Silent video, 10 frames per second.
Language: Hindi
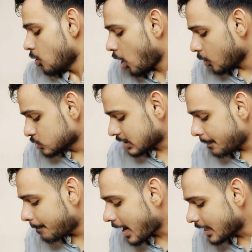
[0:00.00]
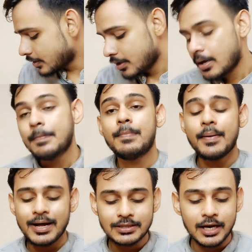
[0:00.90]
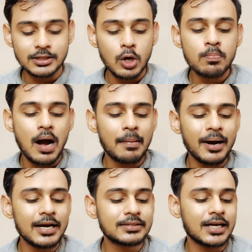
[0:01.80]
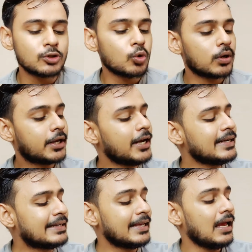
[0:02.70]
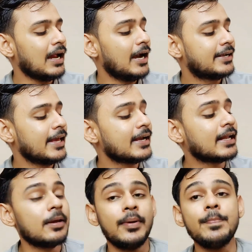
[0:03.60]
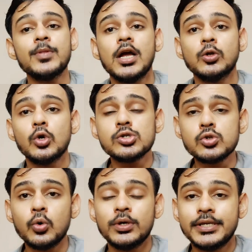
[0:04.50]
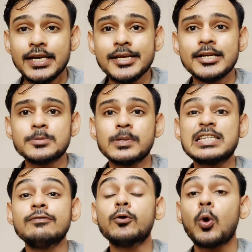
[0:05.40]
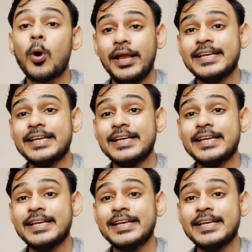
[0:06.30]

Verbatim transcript: और उसके बाद मैं बात करता हूं मामा अर्थ का जो ग्रीन टी डे क्रीम है दोस्तों ये स्पेशली फॉर ऑयली